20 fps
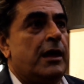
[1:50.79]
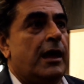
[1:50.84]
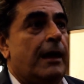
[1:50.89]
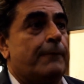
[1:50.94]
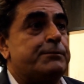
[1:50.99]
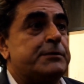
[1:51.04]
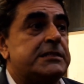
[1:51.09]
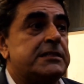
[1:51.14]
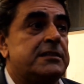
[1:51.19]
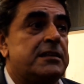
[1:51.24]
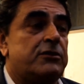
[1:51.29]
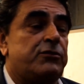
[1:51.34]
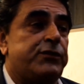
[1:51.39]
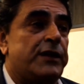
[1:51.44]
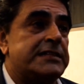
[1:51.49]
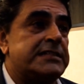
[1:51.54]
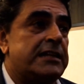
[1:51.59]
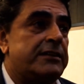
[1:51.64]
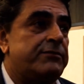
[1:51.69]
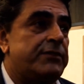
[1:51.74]
ela precisa de
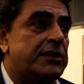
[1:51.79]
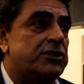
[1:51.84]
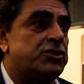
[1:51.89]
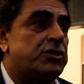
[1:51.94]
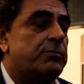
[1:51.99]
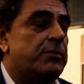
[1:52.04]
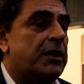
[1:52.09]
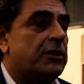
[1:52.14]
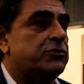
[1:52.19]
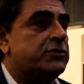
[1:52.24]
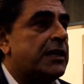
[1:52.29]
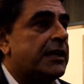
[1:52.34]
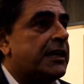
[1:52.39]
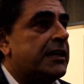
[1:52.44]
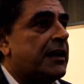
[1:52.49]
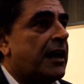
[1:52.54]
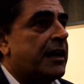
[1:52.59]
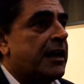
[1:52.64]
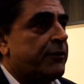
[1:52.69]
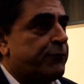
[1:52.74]
fazer investimentos
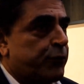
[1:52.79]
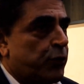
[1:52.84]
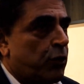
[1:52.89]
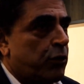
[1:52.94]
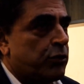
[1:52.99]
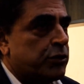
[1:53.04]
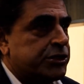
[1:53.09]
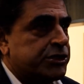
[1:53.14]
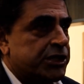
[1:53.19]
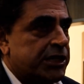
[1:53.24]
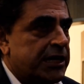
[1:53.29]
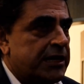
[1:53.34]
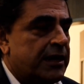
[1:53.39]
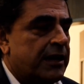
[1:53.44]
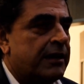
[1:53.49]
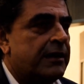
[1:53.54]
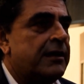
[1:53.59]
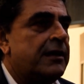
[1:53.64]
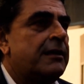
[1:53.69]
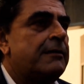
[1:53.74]
aqui na
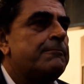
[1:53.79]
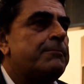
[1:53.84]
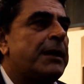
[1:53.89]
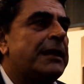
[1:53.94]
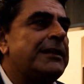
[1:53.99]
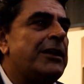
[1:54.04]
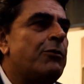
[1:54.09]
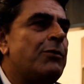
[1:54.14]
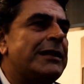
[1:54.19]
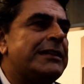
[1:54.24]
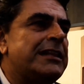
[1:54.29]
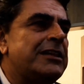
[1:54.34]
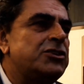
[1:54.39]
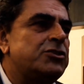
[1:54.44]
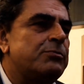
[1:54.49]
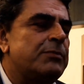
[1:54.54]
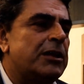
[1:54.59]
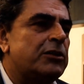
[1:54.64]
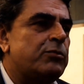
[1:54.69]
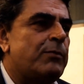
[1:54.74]
nefrologia para dar um
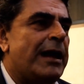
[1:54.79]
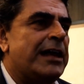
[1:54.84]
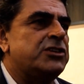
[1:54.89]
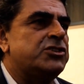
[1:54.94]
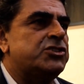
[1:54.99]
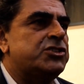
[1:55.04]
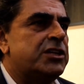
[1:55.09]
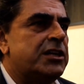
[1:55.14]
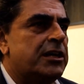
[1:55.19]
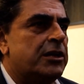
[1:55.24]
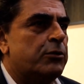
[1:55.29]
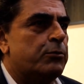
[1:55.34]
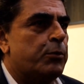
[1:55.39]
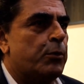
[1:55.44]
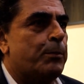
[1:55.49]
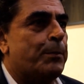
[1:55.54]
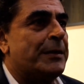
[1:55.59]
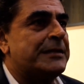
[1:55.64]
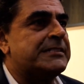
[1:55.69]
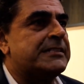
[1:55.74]
atendimento mais digno
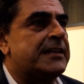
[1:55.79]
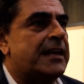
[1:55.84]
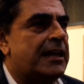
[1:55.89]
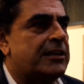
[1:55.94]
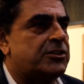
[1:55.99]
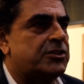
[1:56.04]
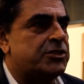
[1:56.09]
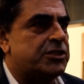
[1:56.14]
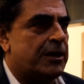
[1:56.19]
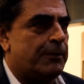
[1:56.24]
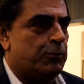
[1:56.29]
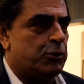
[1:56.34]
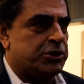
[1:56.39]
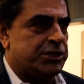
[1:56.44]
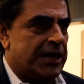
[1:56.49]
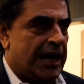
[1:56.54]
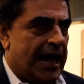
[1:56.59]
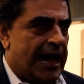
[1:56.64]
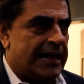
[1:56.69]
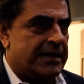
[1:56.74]
para o paciente de
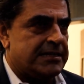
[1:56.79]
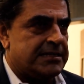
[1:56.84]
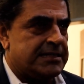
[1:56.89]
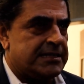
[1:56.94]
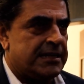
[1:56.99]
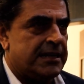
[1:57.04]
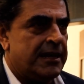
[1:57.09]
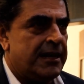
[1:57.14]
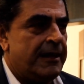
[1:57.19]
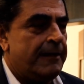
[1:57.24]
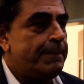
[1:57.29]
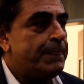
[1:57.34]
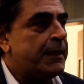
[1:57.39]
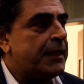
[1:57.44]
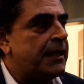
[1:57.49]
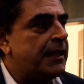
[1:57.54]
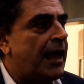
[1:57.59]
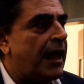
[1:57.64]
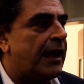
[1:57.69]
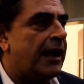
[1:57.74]
hemodiálise
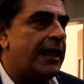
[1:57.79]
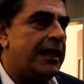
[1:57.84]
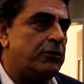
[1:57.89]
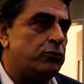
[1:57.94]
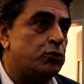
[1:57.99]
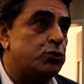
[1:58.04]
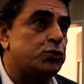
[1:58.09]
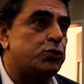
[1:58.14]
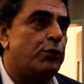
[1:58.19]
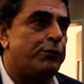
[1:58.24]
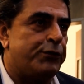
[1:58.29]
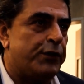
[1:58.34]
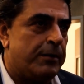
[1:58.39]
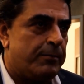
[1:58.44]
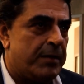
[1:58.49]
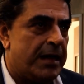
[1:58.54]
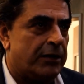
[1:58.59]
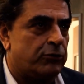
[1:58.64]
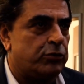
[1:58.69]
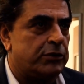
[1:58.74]
que, além do
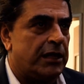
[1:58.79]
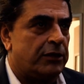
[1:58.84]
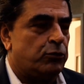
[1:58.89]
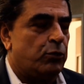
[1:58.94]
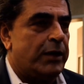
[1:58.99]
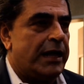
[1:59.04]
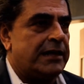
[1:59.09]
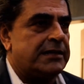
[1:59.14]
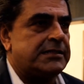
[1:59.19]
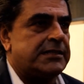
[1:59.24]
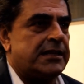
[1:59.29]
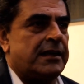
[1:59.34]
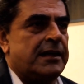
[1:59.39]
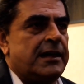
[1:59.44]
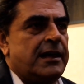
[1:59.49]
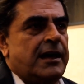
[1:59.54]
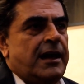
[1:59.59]
sofrimento da doença,